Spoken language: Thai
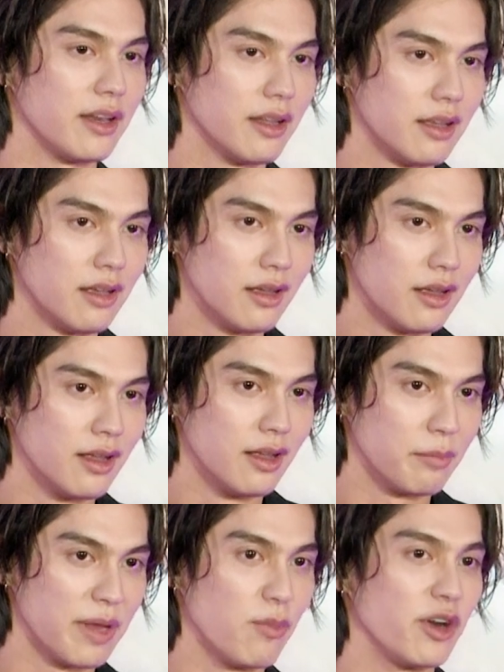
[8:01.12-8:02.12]
น
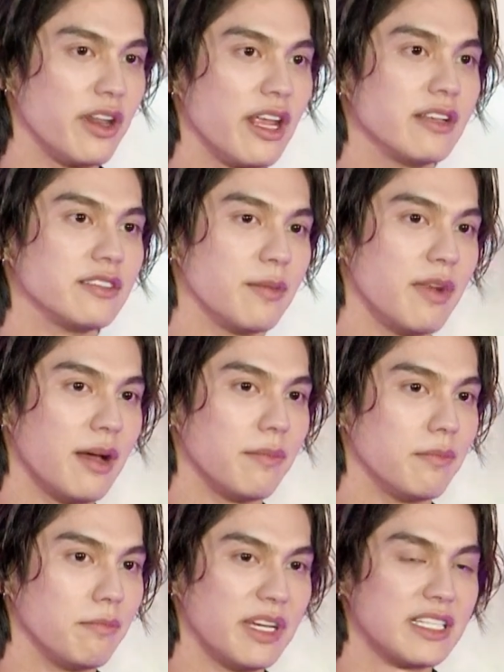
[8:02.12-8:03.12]
เป็นบทเรียนสำหรับ
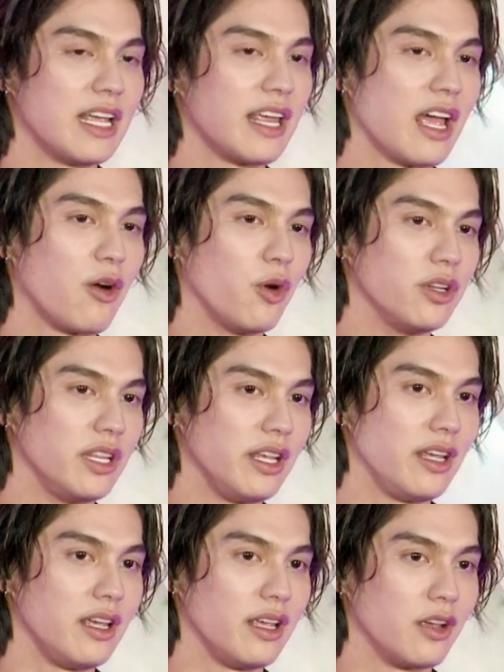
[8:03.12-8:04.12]
ไม่ใช่แค่คนที่